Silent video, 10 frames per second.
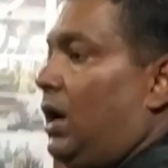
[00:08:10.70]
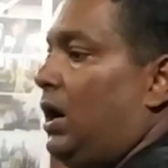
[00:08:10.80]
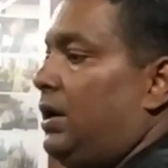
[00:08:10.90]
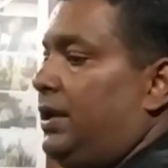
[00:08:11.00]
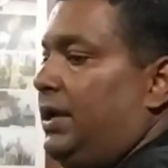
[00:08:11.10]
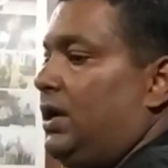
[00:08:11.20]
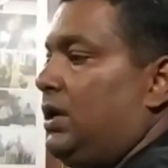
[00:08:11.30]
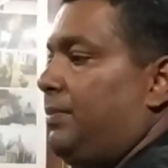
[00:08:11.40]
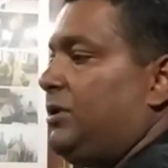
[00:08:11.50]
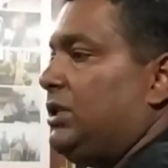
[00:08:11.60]
আর
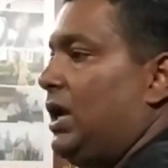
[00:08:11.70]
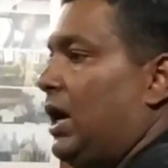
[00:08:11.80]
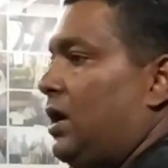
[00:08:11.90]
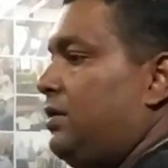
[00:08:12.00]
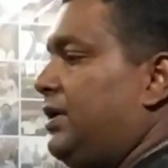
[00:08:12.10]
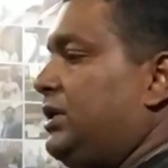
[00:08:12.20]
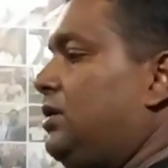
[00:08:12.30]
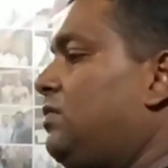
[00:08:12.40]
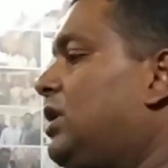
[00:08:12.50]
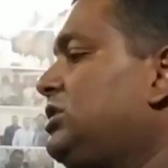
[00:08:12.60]
এখানে আপনাদের আরও
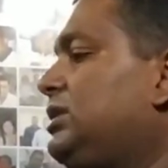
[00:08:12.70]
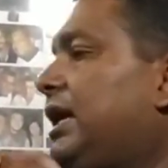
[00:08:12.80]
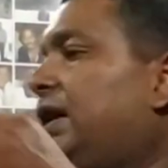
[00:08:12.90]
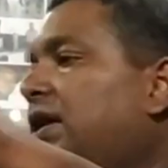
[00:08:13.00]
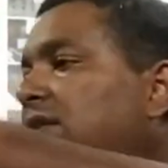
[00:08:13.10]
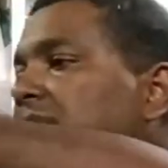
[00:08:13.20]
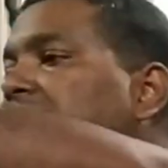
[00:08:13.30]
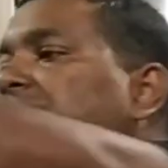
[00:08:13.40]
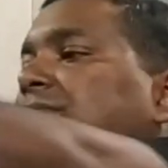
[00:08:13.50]
একটা ওয়াশ দেখাই দিই